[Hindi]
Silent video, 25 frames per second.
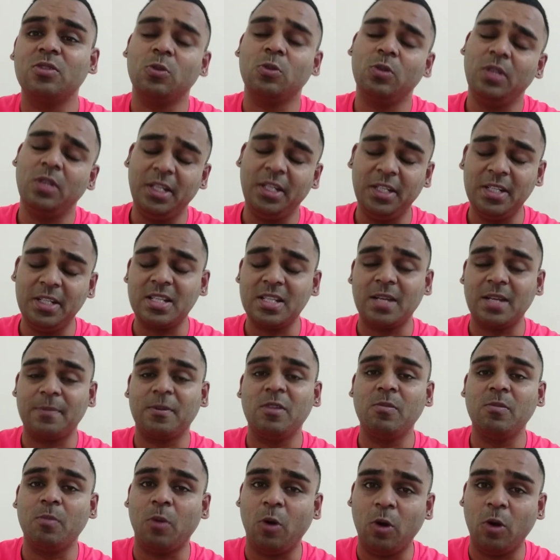तो लेडीज़
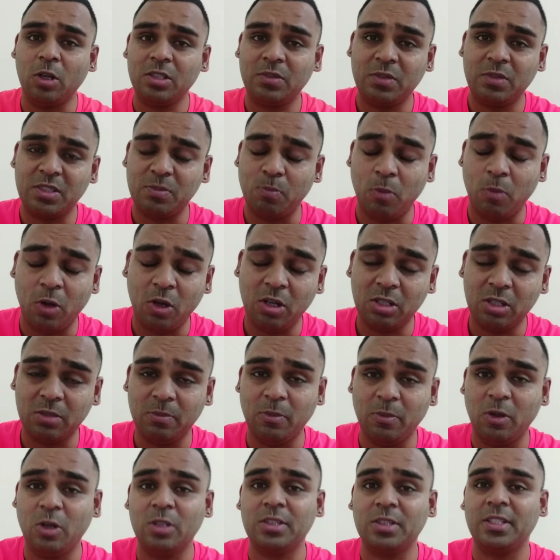आपकी बहुत बहुत
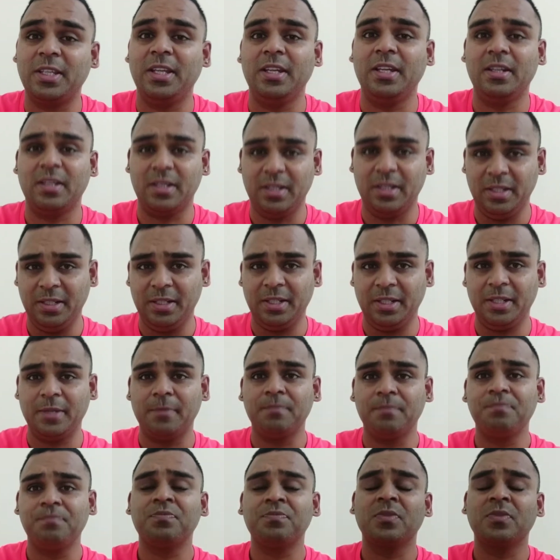बहुत केयर करेंगी